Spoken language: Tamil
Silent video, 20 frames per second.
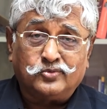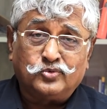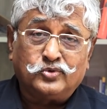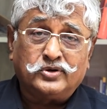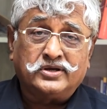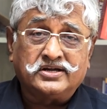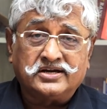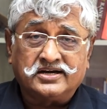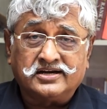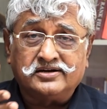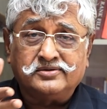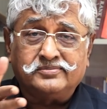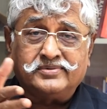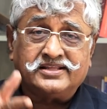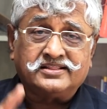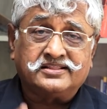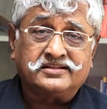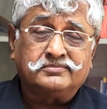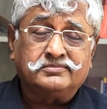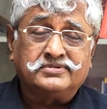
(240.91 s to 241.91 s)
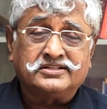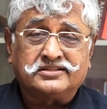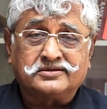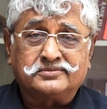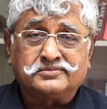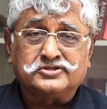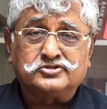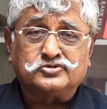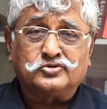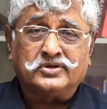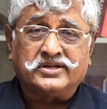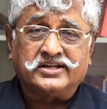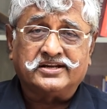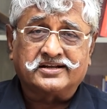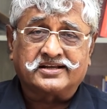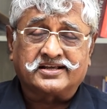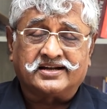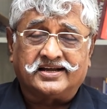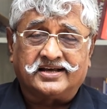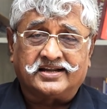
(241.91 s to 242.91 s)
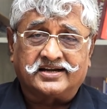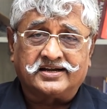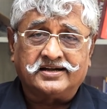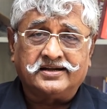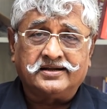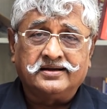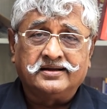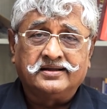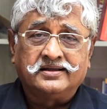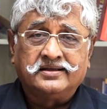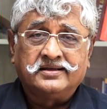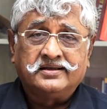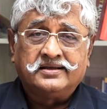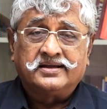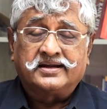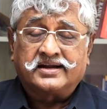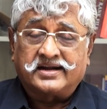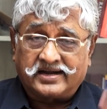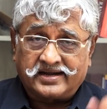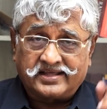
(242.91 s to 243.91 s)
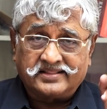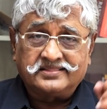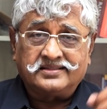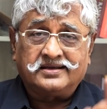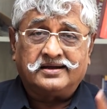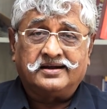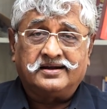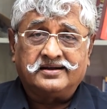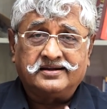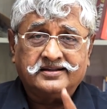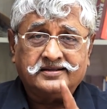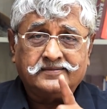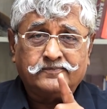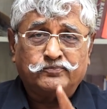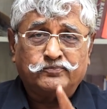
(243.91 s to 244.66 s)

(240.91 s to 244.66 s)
ஊடகங்களுமே திரும்ப திரும்ப சொல்லியிருக்கிறார்கள் கடந்த ஆண்டு